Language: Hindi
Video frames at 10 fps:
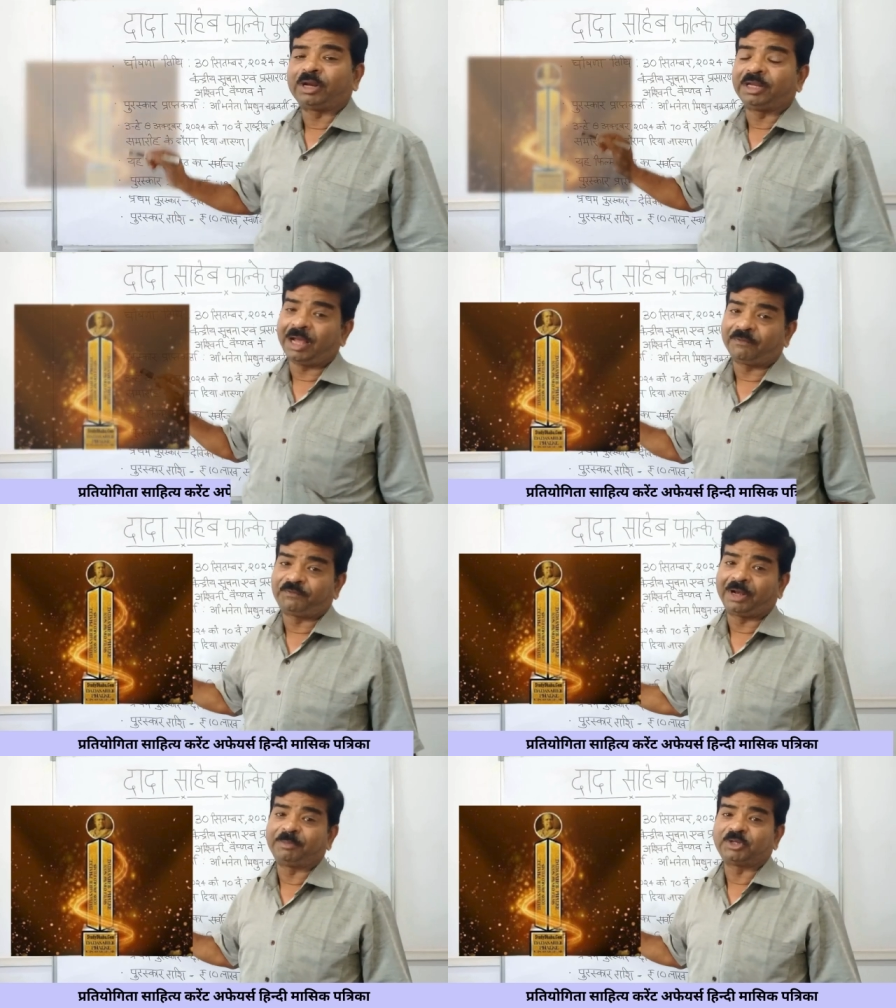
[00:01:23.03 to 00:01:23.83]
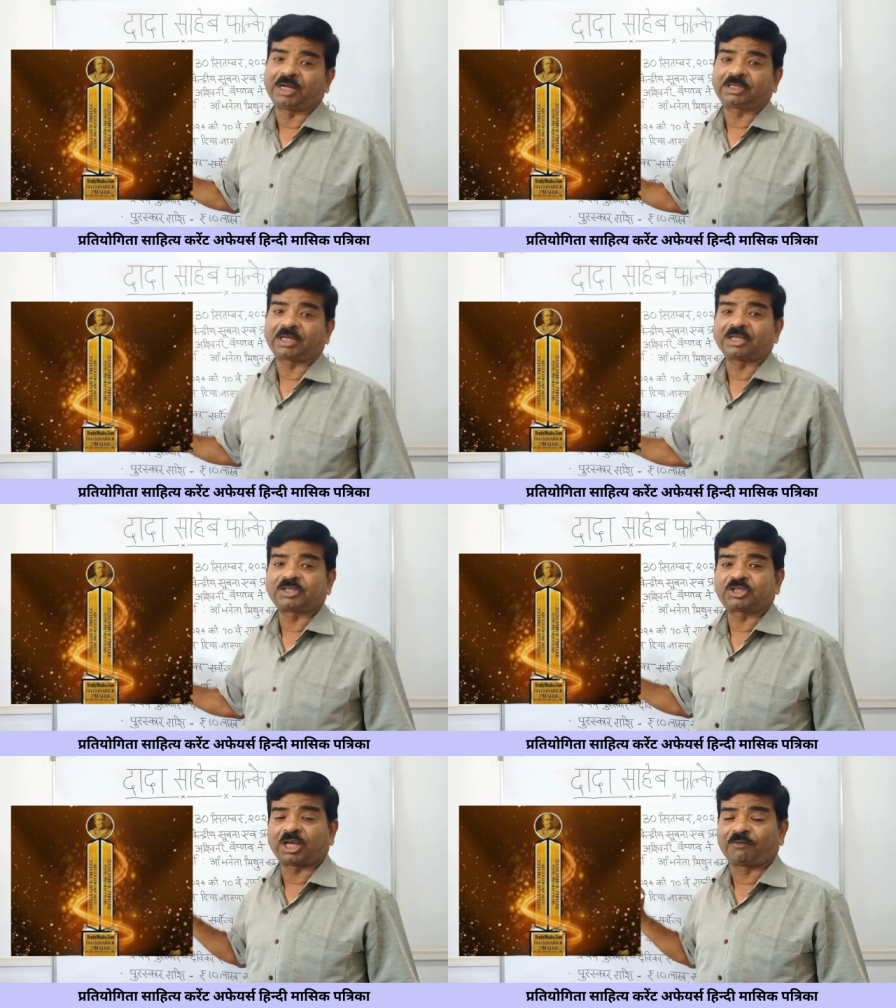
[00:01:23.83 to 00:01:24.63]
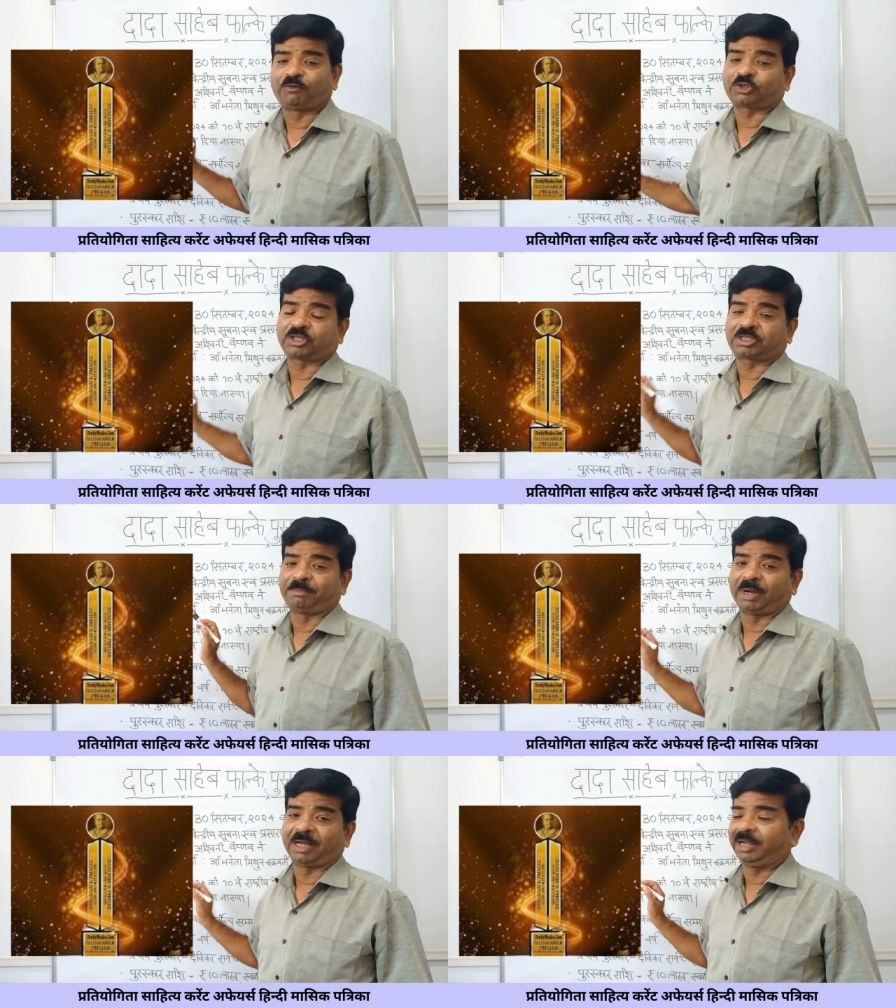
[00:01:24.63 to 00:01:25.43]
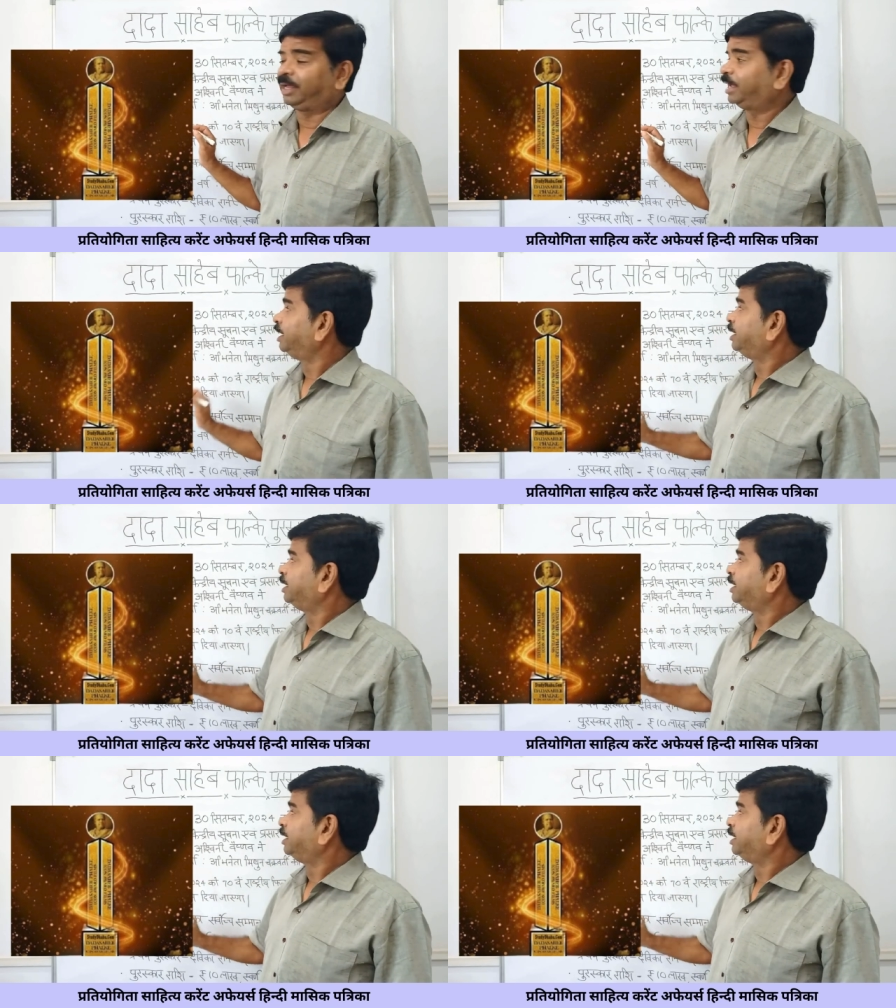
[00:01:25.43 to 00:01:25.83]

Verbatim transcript: और यह फिल्म जगत का सर्वोच्च सम्मान है